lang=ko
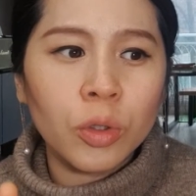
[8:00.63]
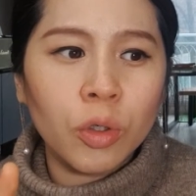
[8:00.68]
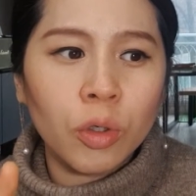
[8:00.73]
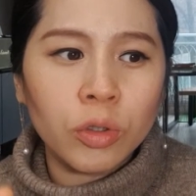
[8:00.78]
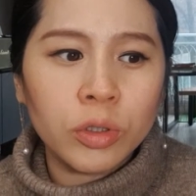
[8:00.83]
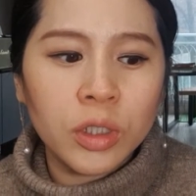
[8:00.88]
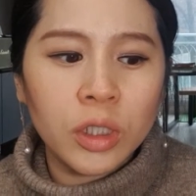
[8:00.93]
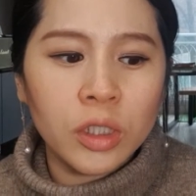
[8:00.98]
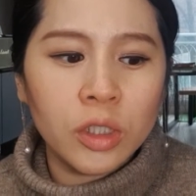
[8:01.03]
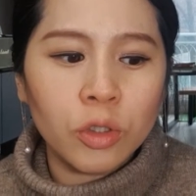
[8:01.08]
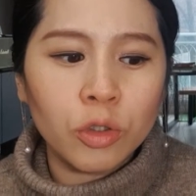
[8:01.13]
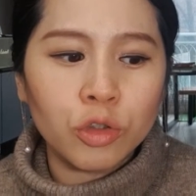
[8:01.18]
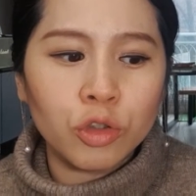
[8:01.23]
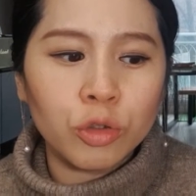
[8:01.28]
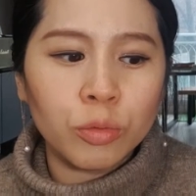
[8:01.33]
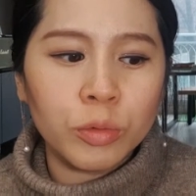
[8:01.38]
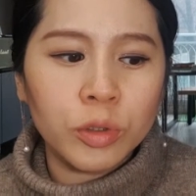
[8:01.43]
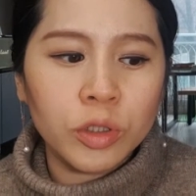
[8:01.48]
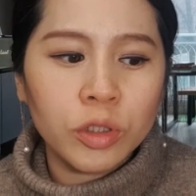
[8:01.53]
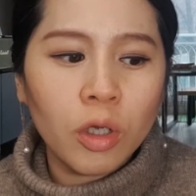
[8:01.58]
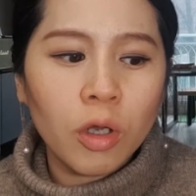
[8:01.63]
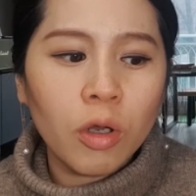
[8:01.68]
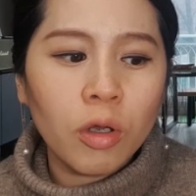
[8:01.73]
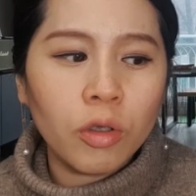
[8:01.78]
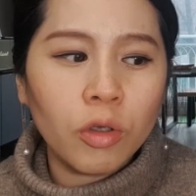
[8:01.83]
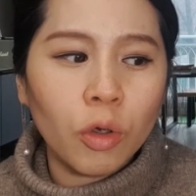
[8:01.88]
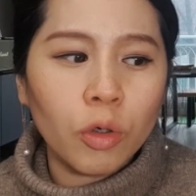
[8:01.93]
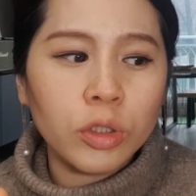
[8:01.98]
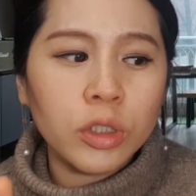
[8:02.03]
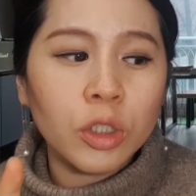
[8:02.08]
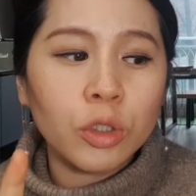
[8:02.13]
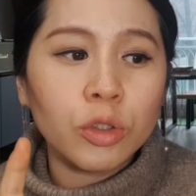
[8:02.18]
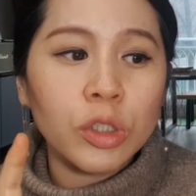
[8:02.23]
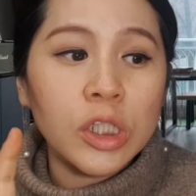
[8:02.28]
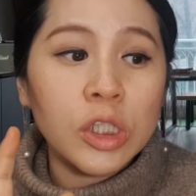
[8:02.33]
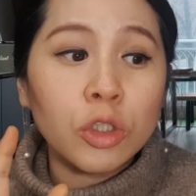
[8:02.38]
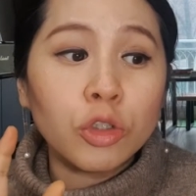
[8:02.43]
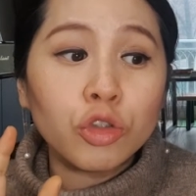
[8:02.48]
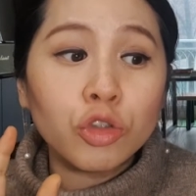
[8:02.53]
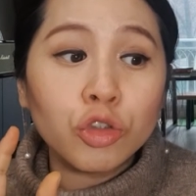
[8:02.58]
영어책 읽어주면서 영어책
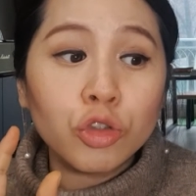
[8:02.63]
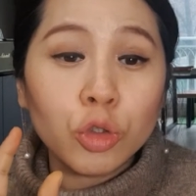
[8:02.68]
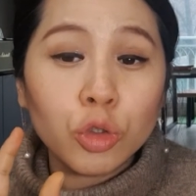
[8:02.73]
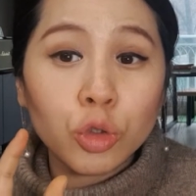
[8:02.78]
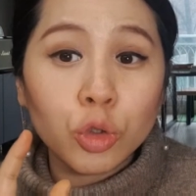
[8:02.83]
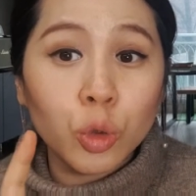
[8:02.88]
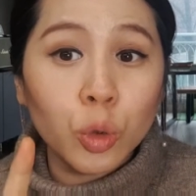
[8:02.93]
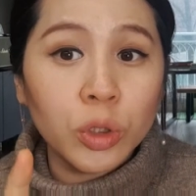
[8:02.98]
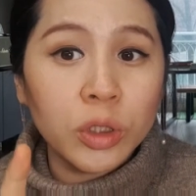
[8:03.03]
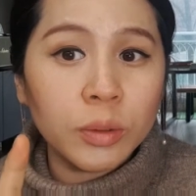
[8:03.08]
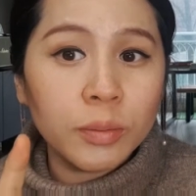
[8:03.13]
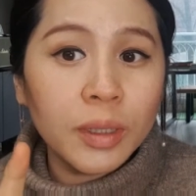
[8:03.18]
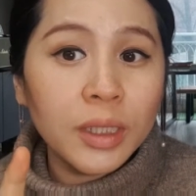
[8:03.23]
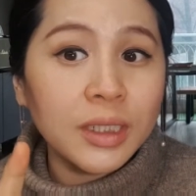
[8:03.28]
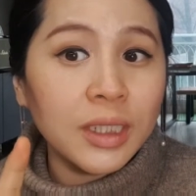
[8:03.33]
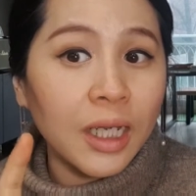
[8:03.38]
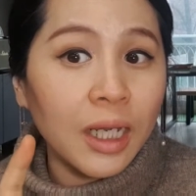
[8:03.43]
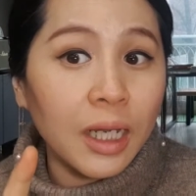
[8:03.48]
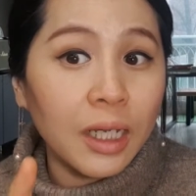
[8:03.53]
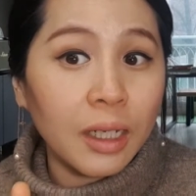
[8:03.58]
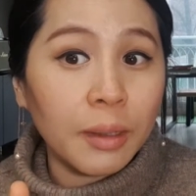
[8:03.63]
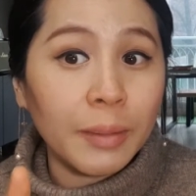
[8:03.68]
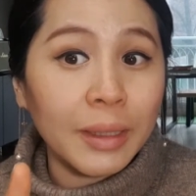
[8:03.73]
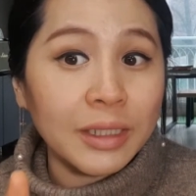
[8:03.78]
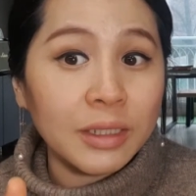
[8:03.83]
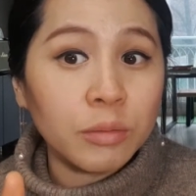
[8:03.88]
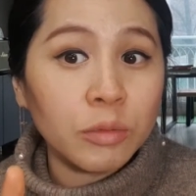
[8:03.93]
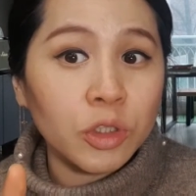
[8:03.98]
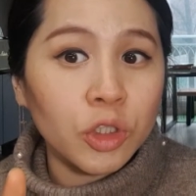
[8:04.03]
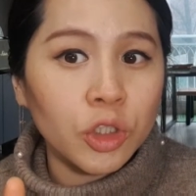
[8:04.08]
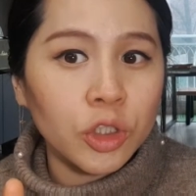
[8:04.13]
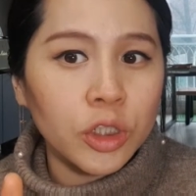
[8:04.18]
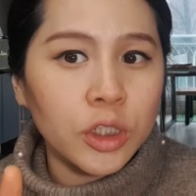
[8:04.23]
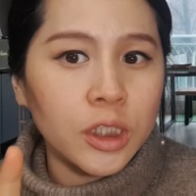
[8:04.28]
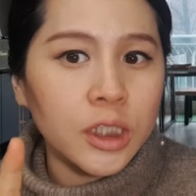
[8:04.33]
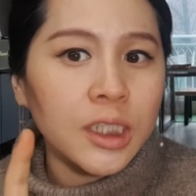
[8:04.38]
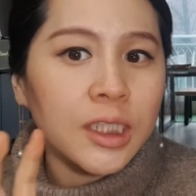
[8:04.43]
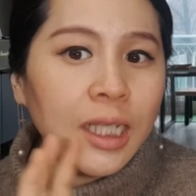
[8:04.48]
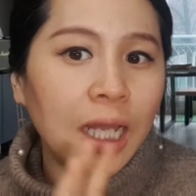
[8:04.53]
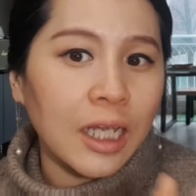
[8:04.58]
읽어주는 것도 좋지만 제가 아까
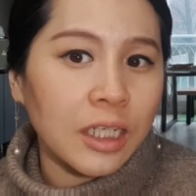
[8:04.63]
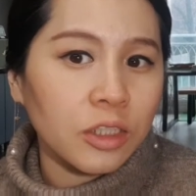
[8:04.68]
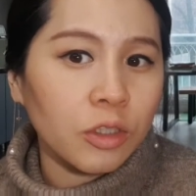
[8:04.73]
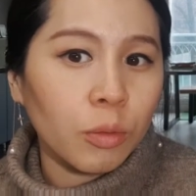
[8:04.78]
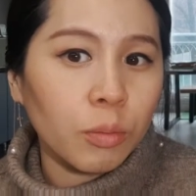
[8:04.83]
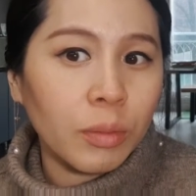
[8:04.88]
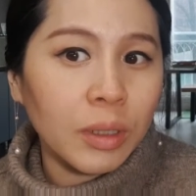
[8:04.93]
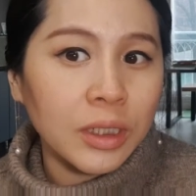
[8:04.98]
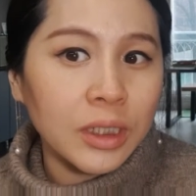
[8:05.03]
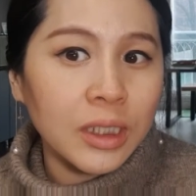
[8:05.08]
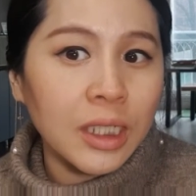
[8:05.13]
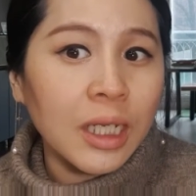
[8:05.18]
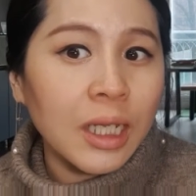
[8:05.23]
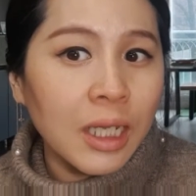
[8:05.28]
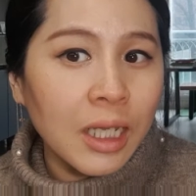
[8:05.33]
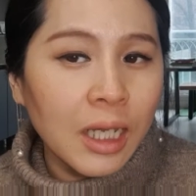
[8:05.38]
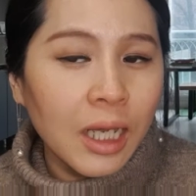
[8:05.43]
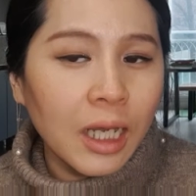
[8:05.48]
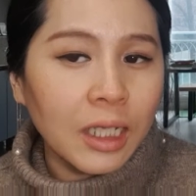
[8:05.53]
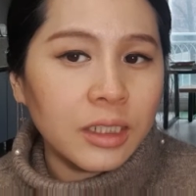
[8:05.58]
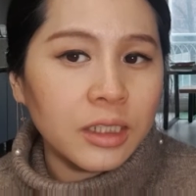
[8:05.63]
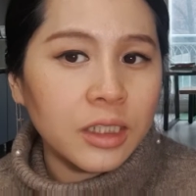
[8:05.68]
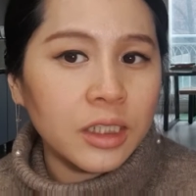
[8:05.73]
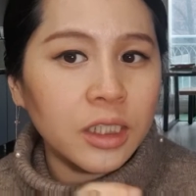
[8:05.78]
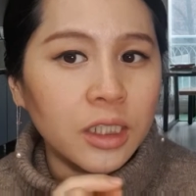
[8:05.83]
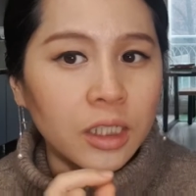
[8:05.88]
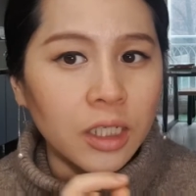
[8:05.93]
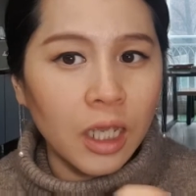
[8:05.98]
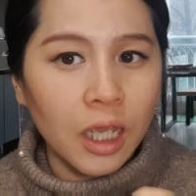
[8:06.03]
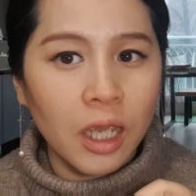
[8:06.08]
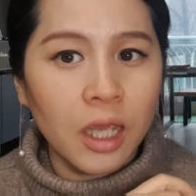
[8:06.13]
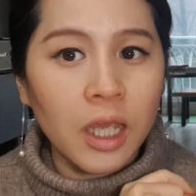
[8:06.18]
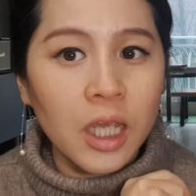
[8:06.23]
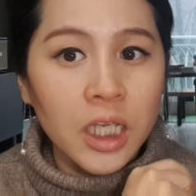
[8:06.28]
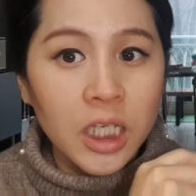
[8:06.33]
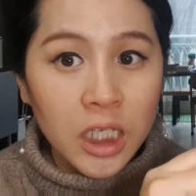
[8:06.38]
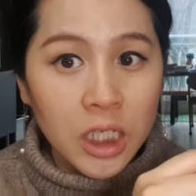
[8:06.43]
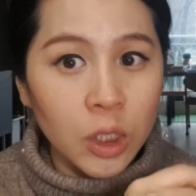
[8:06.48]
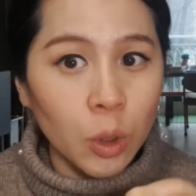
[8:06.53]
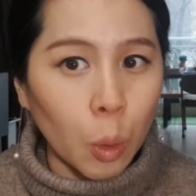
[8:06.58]
말씀드렸듯이 다른 엄마들 하듯이
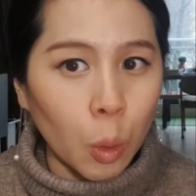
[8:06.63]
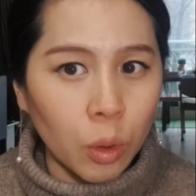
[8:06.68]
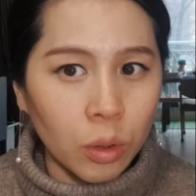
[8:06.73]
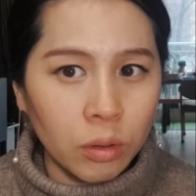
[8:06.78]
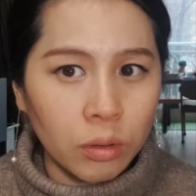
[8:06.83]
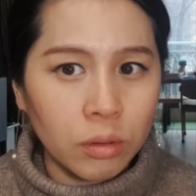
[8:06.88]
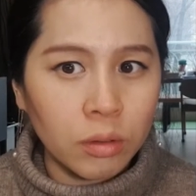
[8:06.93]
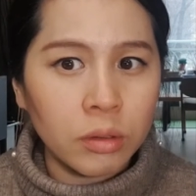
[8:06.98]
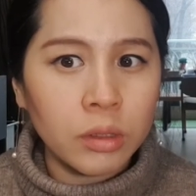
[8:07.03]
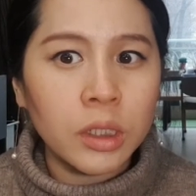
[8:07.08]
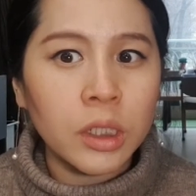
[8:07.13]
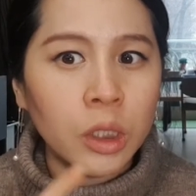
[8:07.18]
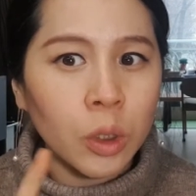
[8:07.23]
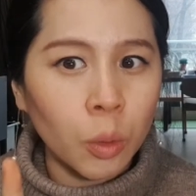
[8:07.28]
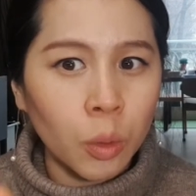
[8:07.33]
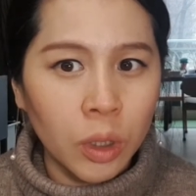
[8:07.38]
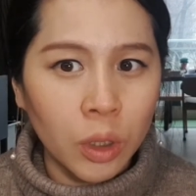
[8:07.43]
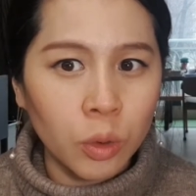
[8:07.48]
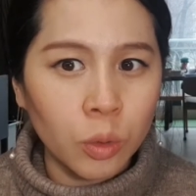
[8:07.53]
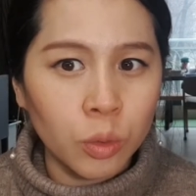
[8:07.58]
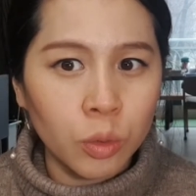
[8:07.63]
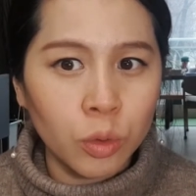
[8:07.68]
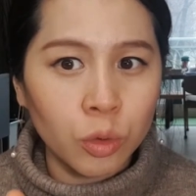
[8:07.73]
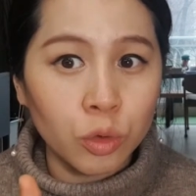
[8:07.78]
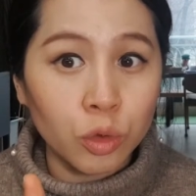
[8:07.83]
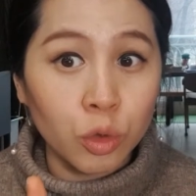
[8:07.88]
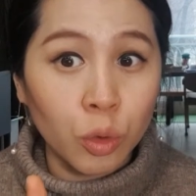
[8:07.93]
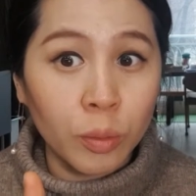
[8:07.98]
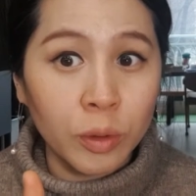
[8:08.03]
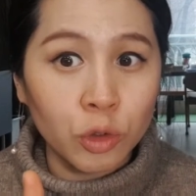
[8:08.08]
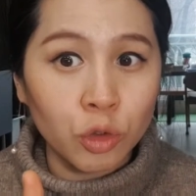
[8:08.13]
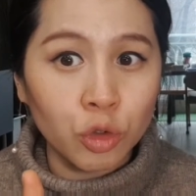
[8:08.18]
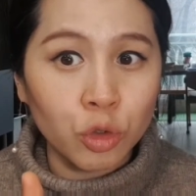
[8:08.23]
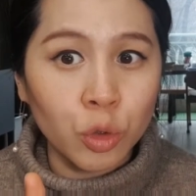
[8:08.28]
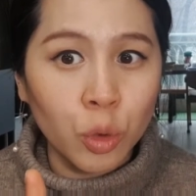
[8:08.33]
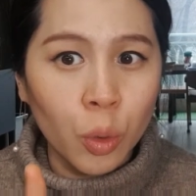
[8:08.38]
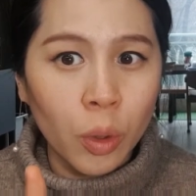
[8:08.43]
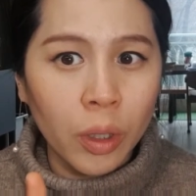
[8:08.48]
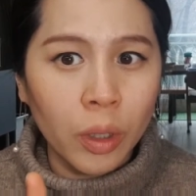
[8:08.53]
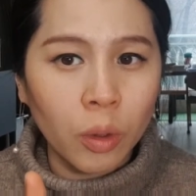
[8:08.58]
이렇게 기록 기록해놓는 것도 정말
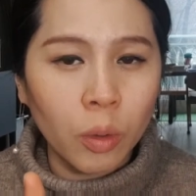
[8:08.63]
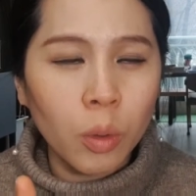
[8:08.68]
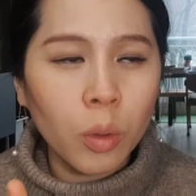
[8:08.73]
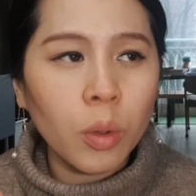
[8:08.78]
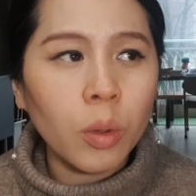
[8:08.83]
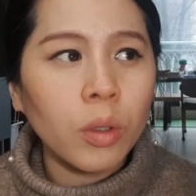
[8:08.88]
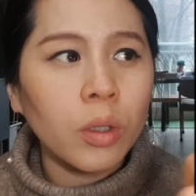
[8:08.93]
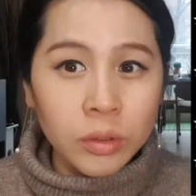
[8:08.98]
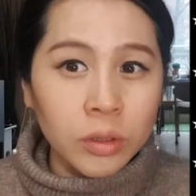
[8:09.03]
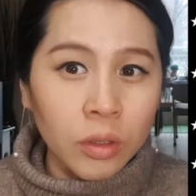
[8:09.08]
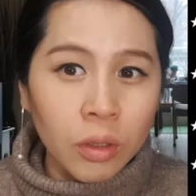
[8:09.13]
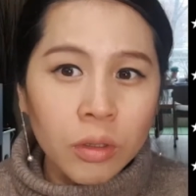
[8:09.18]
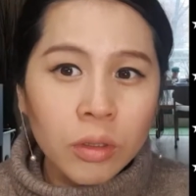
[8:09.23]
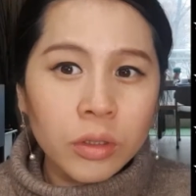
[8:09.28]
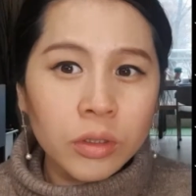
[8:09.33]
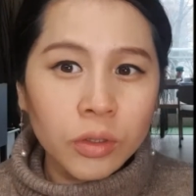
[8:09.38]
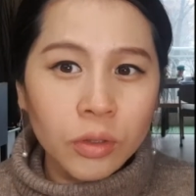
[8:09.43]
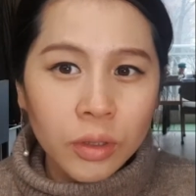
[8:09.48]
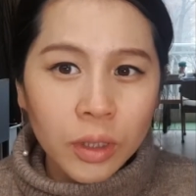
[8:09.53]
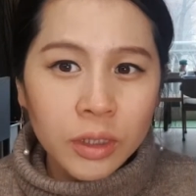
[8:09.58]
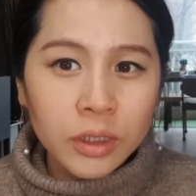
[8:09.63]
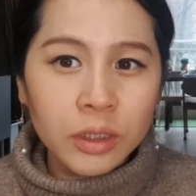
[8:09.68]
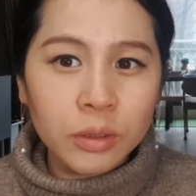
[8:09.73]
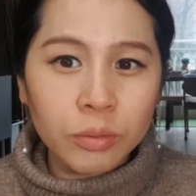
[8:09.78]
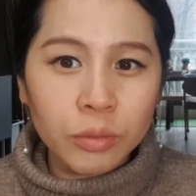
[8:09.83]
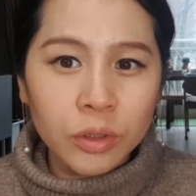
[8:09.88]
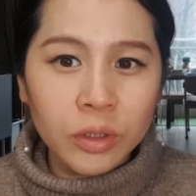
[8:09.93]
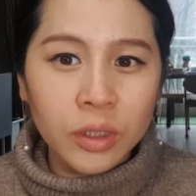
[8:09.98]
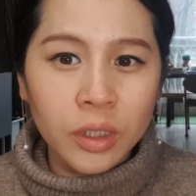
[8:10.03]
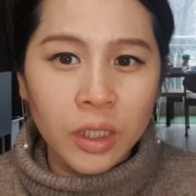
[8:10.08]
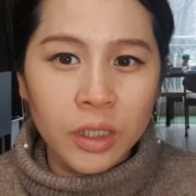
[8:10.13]
중요하고 그런 걱정을 하시는 분들이